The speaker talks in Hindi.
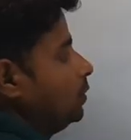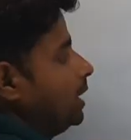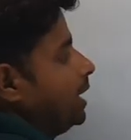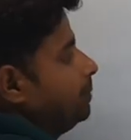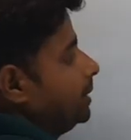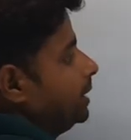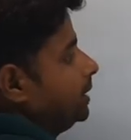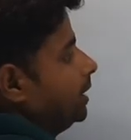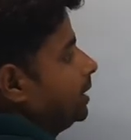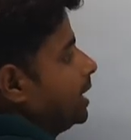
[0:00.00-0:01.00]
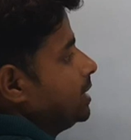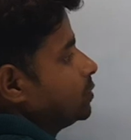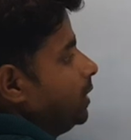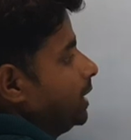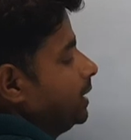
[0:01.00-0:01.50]
लो यहाँ पे एन का
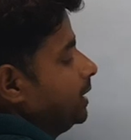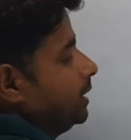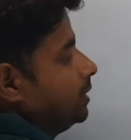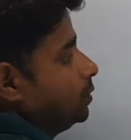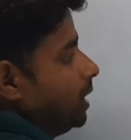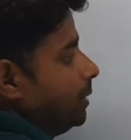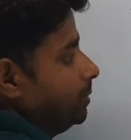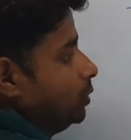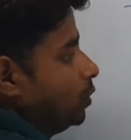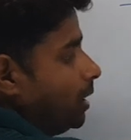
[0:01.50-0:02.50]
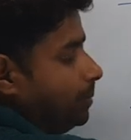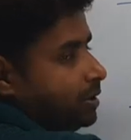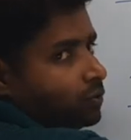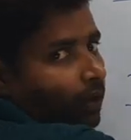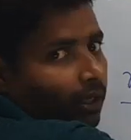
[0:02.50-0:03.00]
स्क्वायर करेंगे तो यहाँ पे दो का
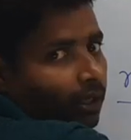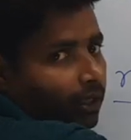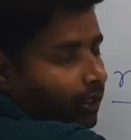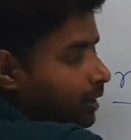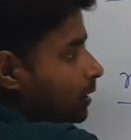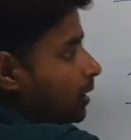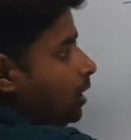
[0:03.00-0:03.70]
भी स्क्वायर करेंगे